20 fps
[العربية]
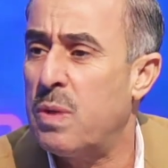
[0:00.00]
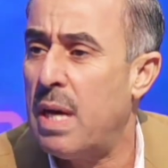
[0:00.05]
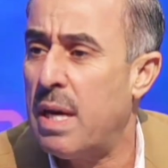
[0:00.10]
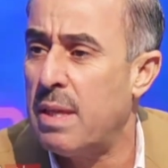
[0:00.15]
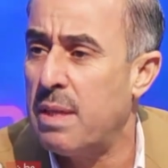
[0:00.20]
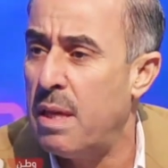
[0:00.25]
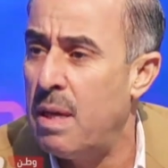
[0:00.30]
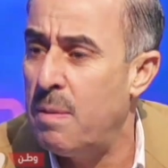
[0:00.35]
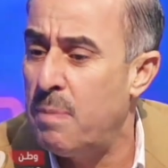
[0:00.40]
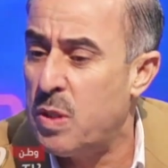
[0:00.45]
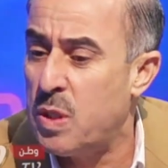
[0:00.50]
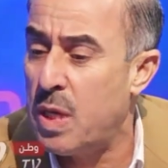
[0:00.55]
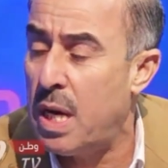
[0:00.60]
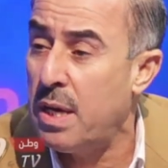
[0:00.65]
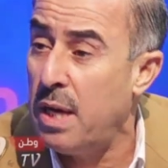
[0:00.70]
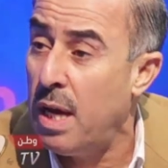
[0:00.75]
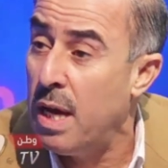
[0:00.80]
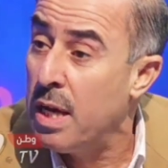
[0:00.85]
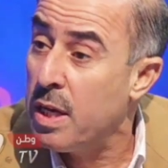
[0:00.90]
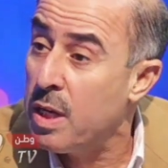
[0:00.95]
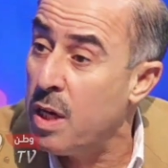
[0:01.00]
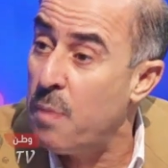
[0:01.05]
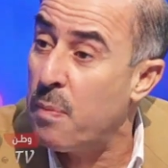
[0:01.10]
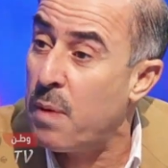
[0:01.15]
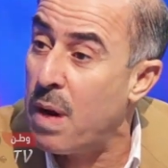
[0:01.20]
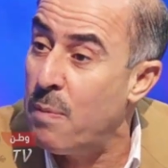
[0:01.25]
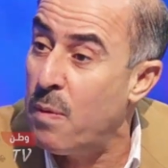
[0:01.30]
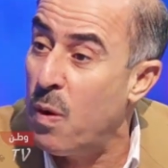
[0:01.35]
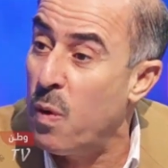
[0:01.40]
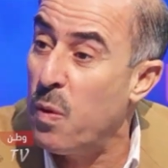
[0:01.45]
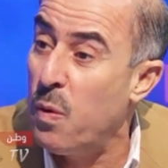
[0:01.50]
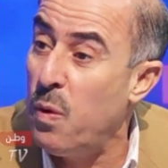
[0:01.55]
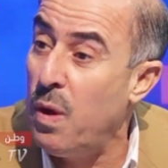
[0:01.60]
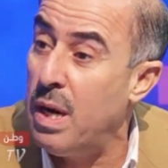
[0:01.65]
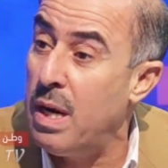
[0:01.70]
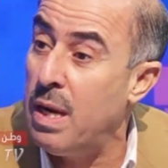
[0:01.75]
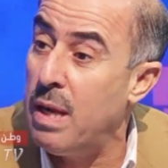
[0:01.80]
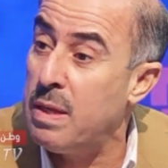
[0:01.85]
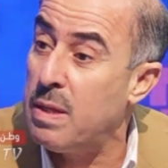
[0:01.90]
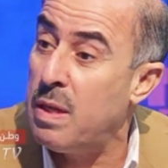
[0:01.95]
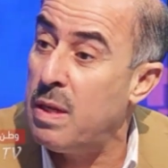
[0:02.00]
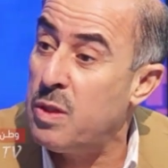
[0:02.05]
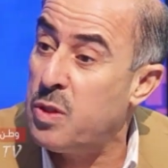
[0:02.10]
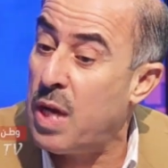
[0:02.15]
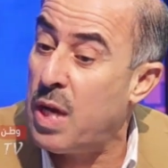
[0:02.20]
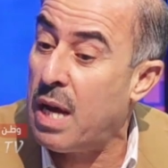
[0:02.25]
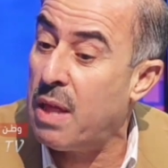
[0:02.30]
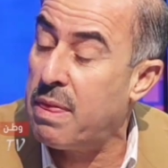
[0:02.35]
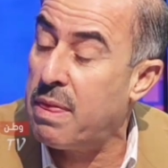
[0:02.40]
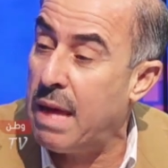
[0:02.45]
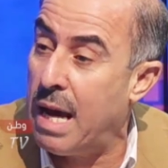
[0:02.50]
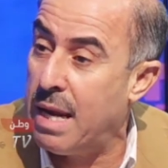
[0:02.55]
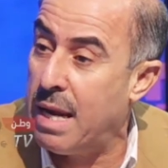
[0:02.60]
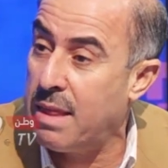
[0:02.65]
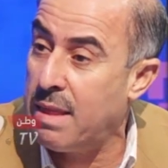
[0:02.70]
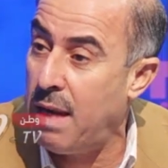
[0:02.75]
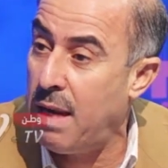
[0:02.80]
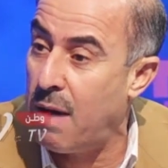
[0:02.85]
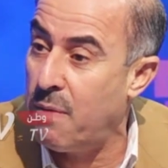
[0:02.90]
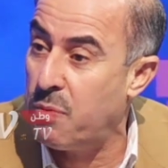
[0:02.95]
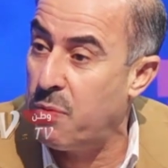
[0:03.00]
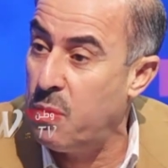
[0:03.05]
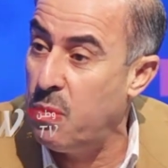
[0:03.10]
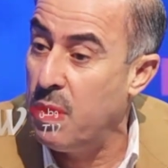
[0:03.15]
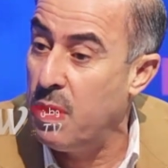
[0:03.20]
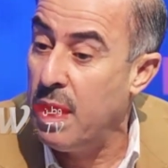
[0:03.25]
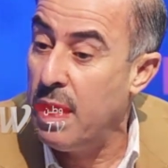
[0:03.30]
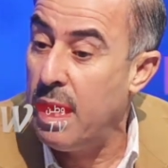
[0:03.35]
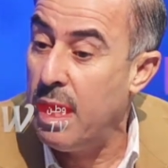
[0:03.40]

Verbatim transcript: وتعطي المشاريع يبقى موضوع الشق الثالث العفو إيه؟